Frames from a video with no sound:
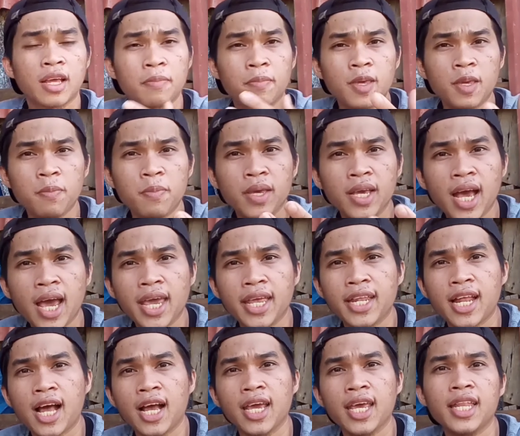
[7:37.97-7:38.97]
bibigay
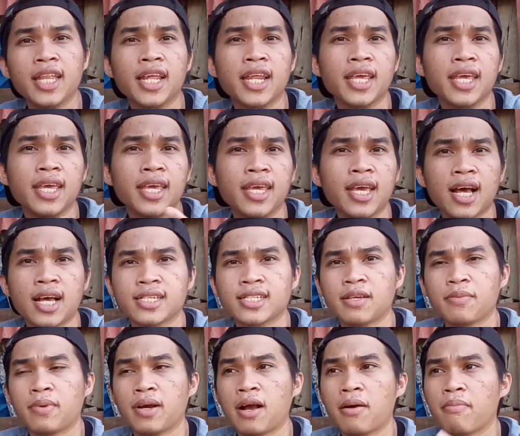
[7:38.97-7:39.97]
ng enerhiya
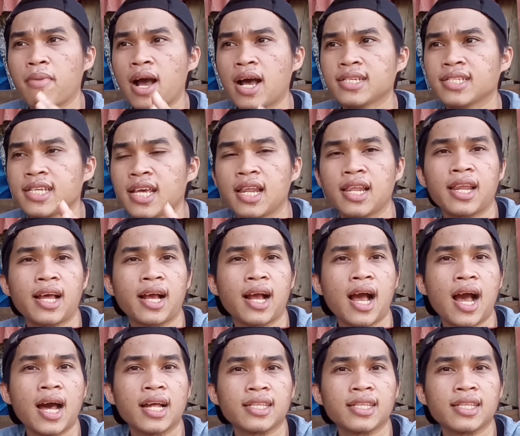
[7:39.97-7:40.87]
sa mga muscle ng